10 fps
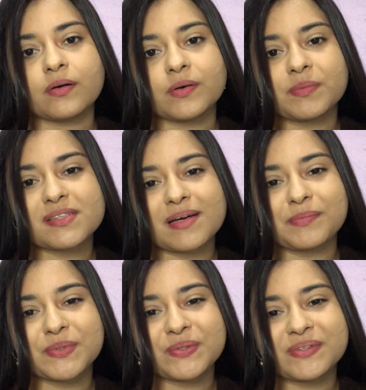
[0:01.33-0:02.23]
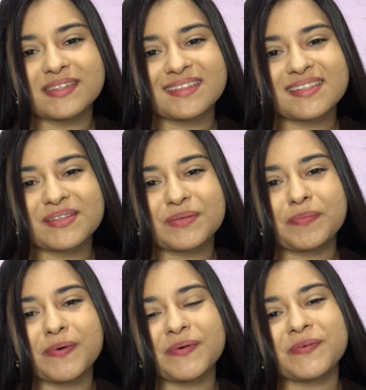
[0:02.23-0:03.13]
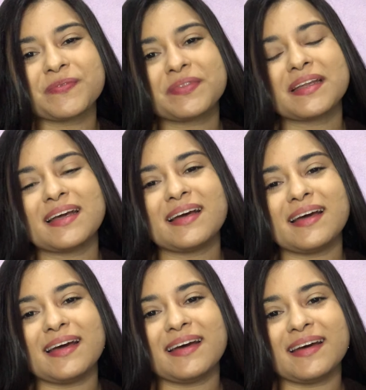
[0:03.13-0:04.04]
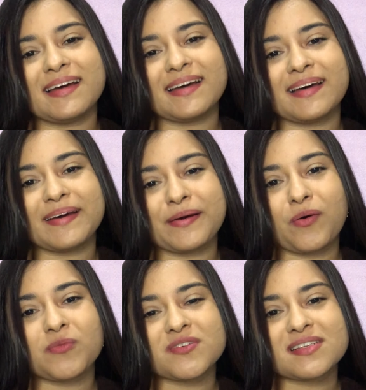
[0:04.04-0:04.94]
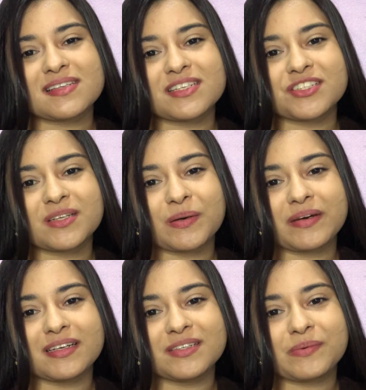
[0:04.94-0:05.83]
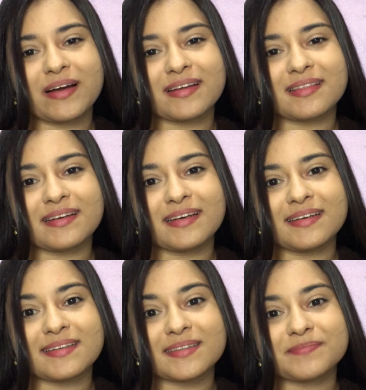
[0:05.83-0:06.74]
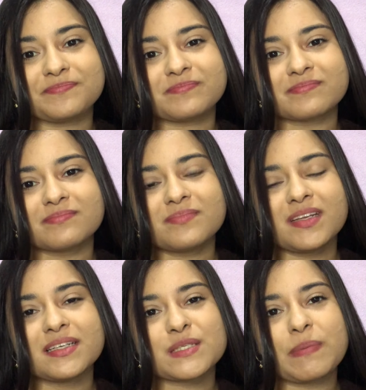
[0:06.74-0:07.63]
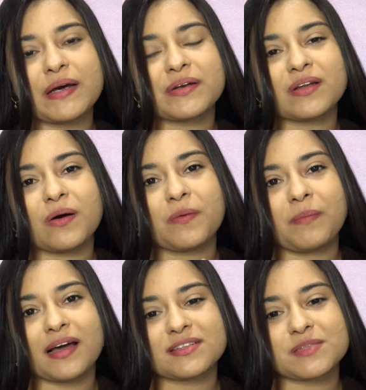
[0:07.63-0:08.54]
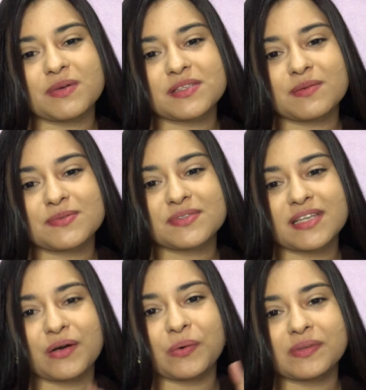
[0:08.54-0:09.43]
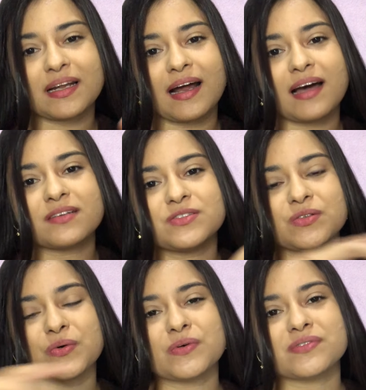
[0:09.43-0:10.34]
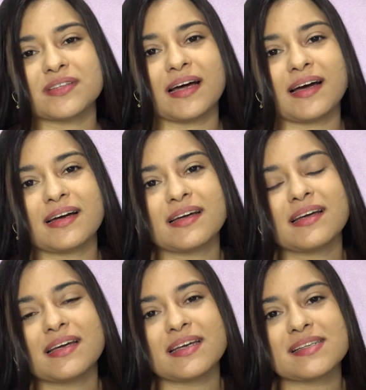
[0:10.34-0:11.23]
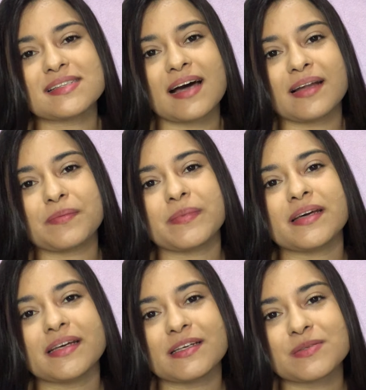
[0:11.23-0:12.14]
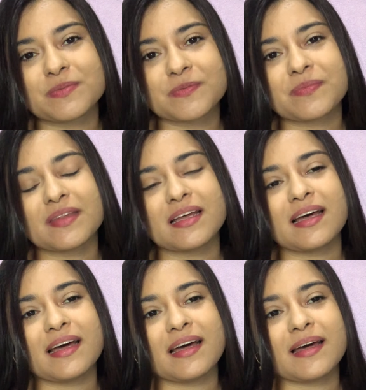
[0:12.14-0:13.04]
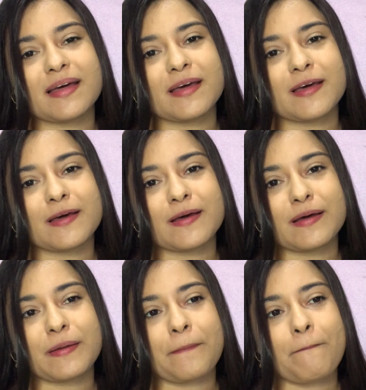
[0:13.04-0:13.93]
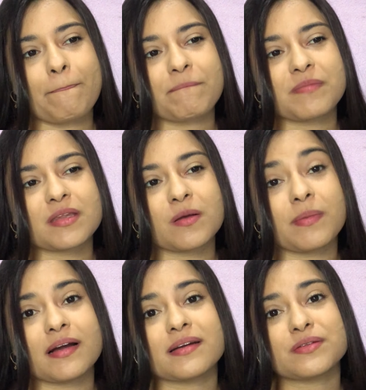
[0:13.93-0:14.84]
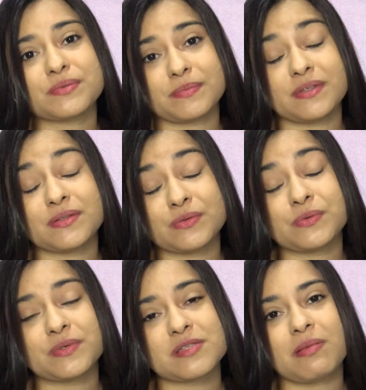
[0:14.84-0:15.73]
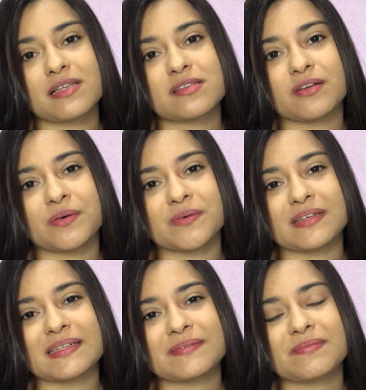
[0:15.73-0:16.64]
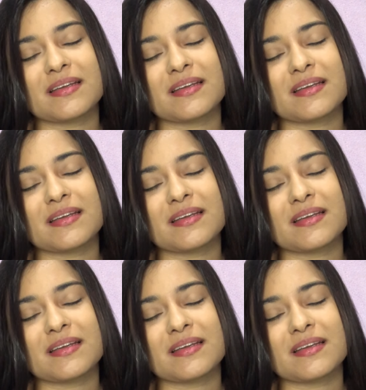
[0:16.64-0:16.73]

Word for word: Oi, meus amores, tudo bom? É, como vocês estão aí de quarentena? Espero que logo mais nós possamos nos encontrar de novo, tá? Em sala mesmo. É, tomara que e tudo isso passe logo, né?